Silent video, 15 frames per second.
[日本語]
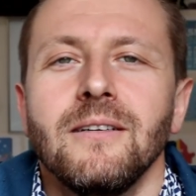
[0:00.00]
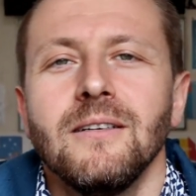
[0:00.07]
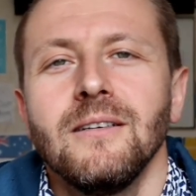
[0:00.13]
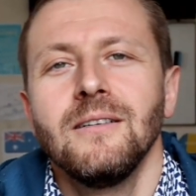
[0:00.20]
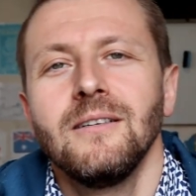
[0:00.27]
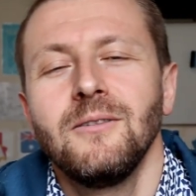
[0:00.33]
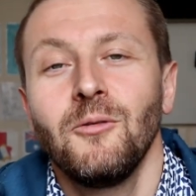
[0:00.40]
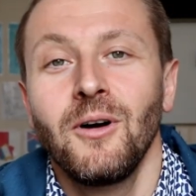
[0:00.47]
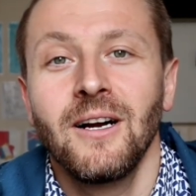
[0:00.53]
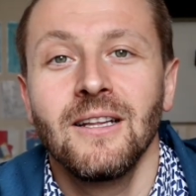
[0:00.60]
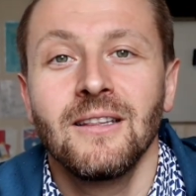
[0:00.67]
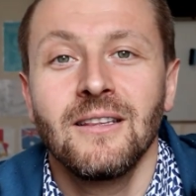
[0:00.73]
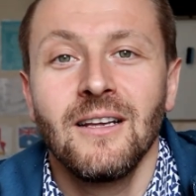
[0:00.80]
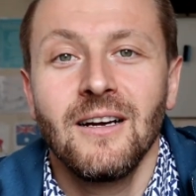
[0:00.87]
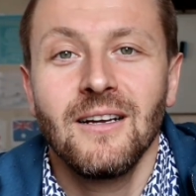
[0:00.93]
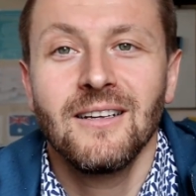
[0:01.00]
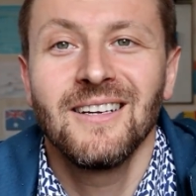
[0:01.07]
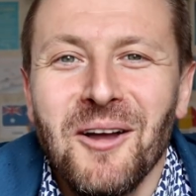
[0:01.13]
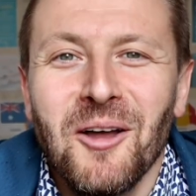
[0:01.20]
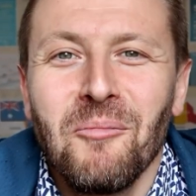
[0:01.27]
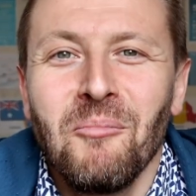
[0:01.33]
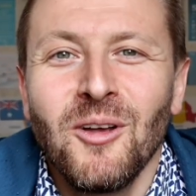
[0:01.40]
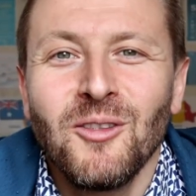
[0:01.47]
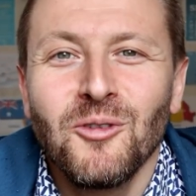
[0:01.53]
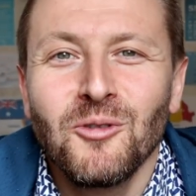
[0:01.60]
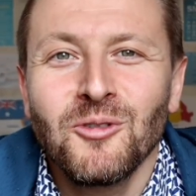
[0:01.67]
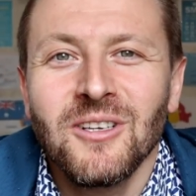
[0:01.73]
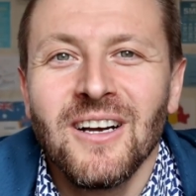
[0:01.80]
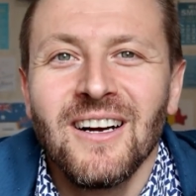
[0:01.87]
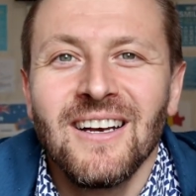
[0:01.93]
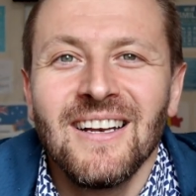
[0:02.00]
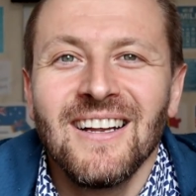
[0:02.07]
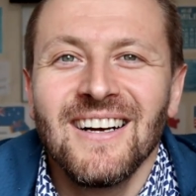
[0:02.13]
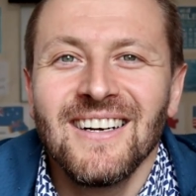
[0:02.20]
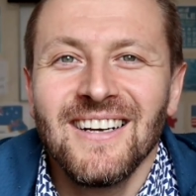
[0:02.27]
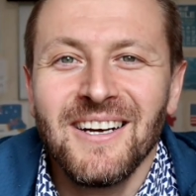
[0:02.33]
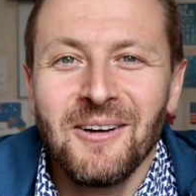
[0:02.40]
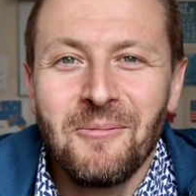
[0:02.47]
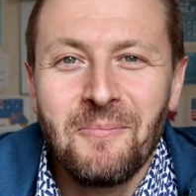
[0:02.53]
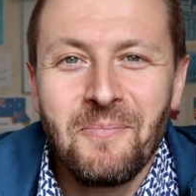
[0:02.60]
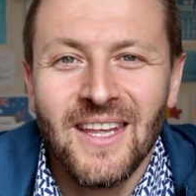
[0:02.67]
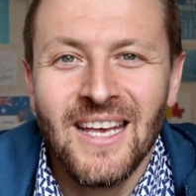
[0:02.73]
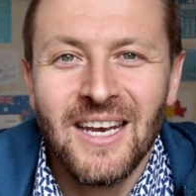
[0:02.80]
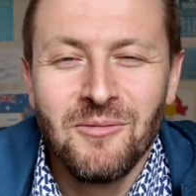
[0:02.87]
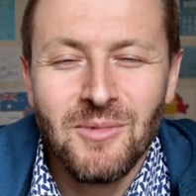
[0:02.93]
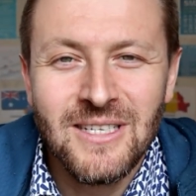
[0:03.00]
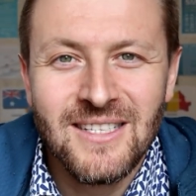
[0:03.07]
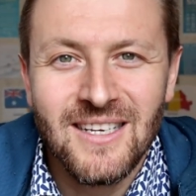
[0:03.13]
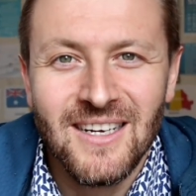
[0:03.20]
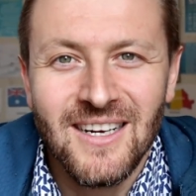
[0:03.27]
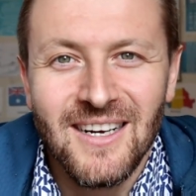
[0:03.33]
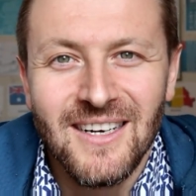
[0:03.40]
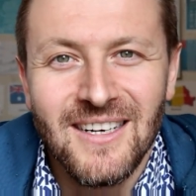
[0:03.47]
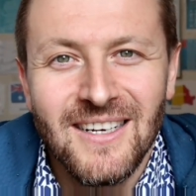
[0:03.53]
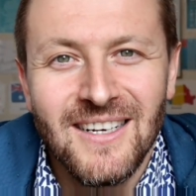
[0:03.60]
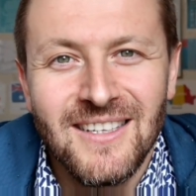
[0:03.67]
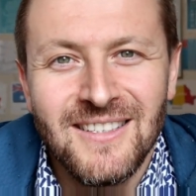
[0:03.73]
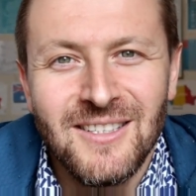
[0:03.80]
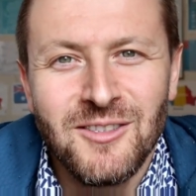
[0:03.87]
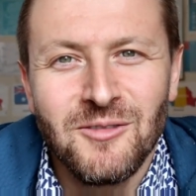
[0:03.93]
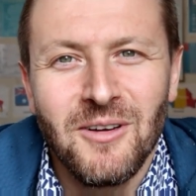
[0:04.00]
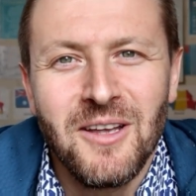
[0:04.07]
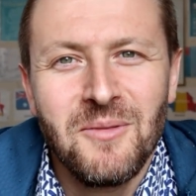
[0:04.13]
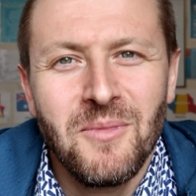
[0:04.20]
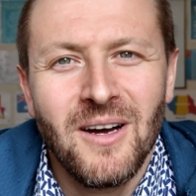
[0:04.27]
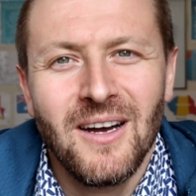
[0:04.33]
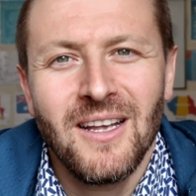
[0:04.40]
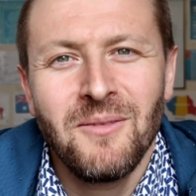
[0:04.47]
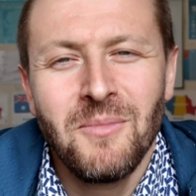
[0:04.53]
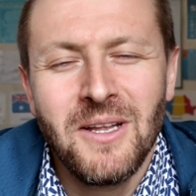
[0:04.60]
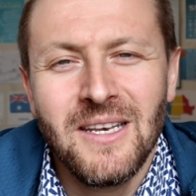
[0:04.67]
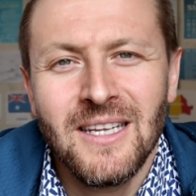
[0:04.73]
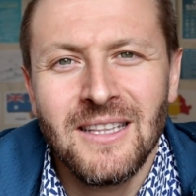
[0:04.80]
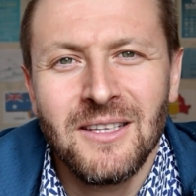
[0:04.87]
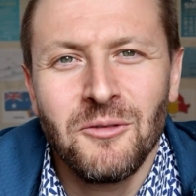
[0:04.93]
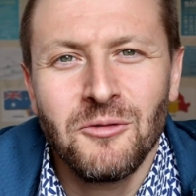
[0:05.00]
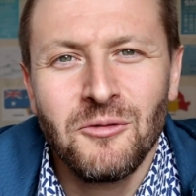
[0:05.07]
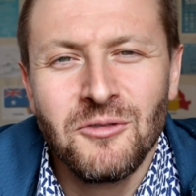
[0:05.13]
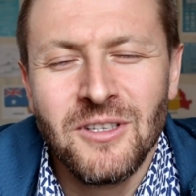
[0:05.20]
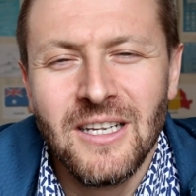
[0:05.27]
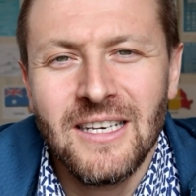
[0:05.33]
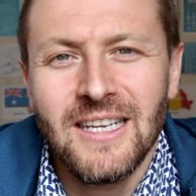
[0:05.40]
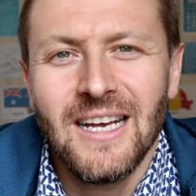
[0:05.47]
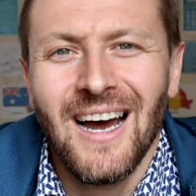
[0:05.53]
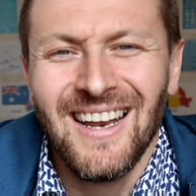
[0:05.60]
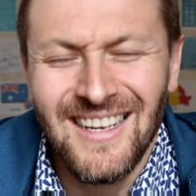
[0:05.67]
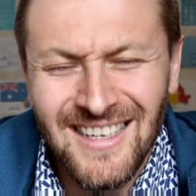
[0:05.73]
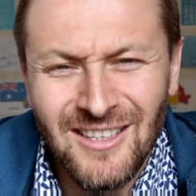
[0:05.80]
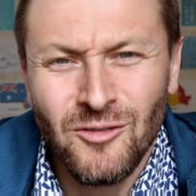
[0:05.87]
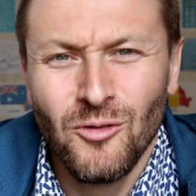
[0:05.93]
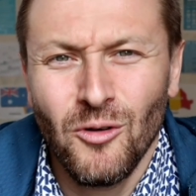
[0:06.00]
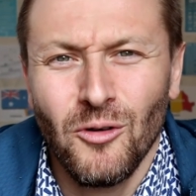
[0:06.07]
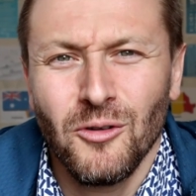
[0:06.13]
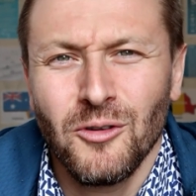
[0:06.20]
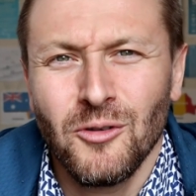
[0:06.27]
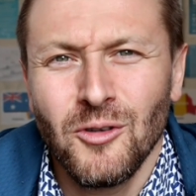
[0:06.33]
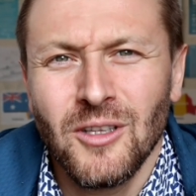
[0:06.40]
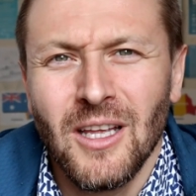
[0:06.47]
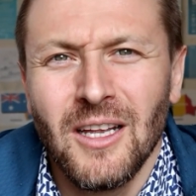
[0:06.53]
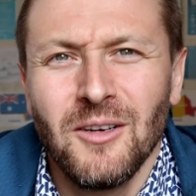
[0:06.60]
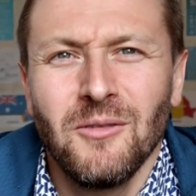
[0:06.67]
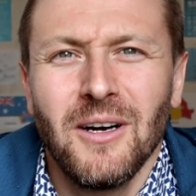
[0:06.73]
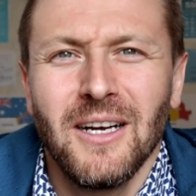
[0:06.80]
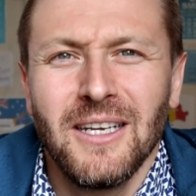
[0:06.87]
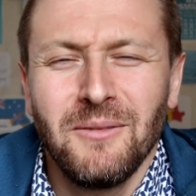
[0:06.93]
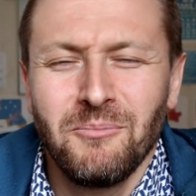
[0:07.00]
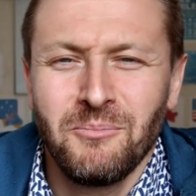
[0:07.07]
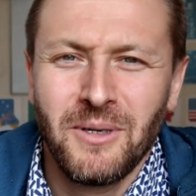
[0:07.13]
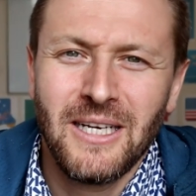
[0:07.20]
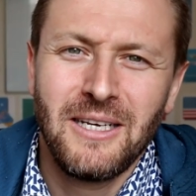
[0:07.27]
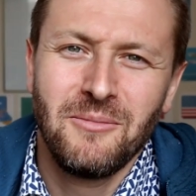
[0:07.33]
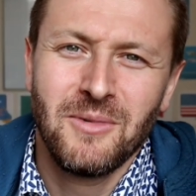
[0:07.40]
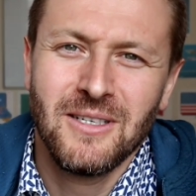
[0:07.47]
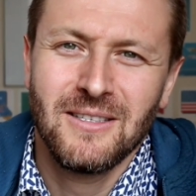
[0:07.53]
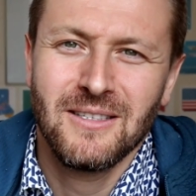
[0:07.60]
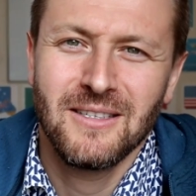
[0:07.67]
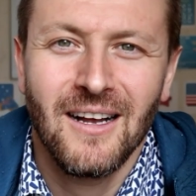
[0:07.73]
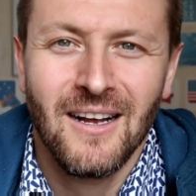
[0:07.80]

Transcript: ん、うん、分かった面倒くさがりながらやりましたが実は今今になってお父さんに「ありがとう」と言いたいのはいっぱいあります